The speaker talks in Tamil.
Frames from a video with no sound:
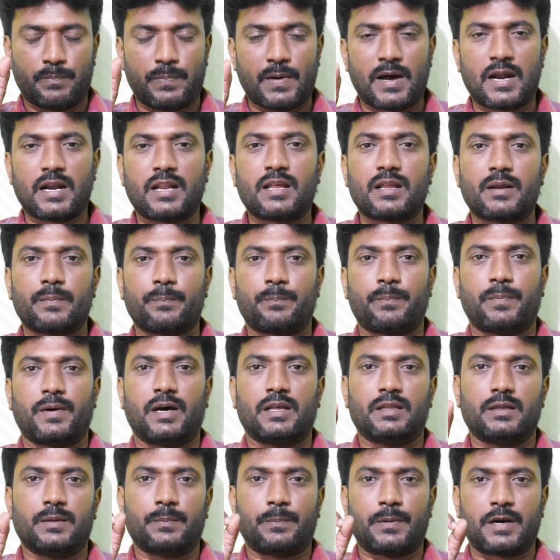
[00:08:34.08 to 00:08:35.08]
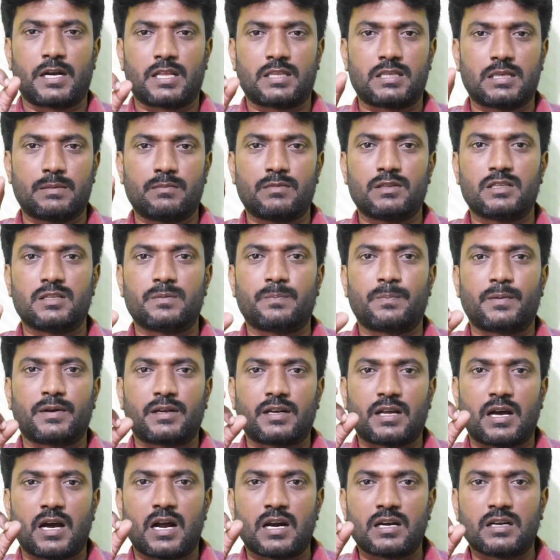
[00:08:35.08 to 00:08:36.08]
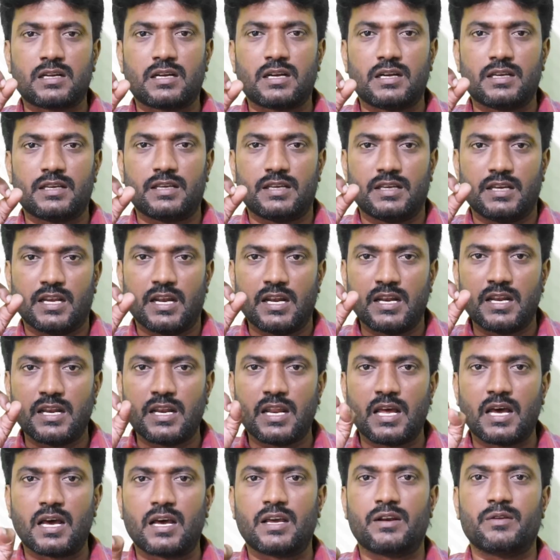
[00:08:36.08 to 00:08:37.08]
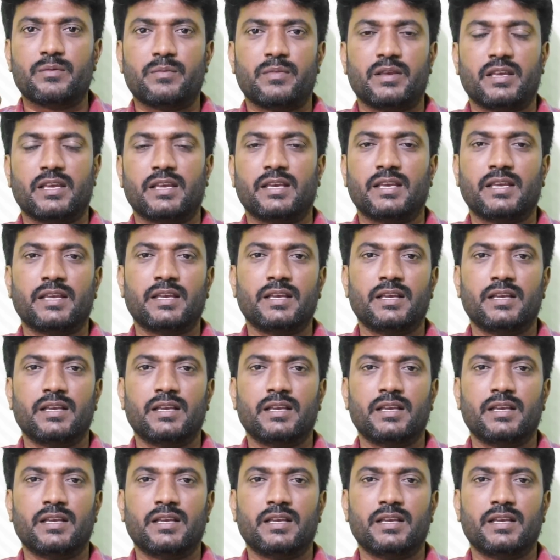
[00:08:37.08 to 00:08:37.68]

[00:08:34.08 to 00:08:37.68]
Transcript: பலர் அந்த படம் சம்மந்தப்பட்ட ஆட்கள் எல்லாருமே